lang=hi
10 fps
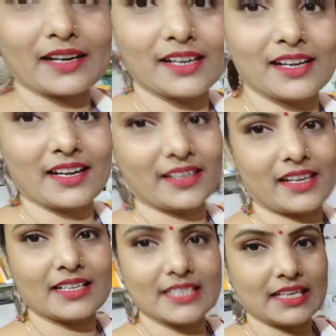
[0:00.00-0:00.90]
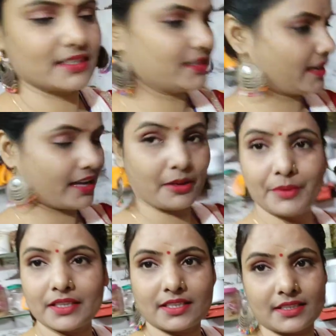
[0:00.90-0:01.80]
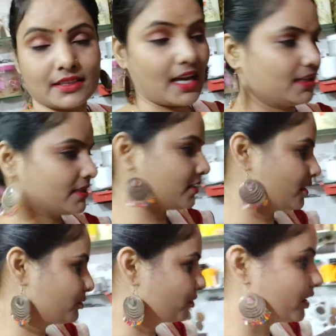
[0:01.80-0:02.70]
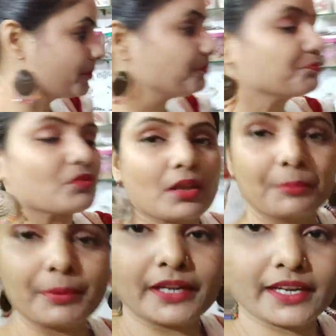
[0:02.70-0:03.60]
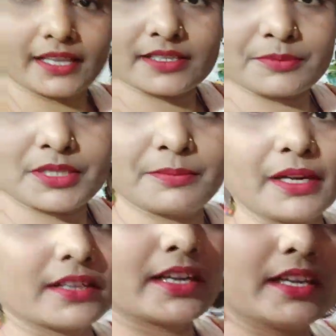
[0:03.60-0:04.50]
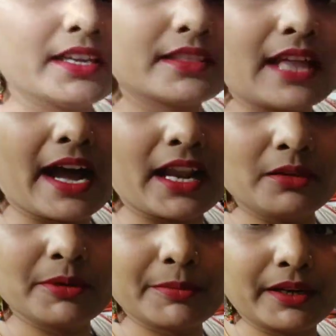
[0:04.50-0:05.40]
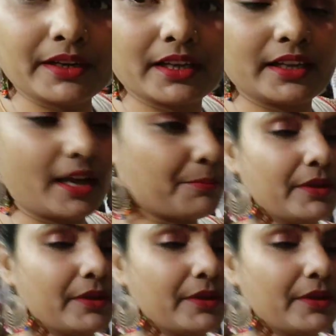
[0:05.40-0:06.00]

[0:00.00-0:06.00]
आटा लगा के रखा है जाली से ढका है अभी अच्छे से थाली से ढक दूंगी भिंडी की सब्जी बन गई दाल भी बन गई यहाँ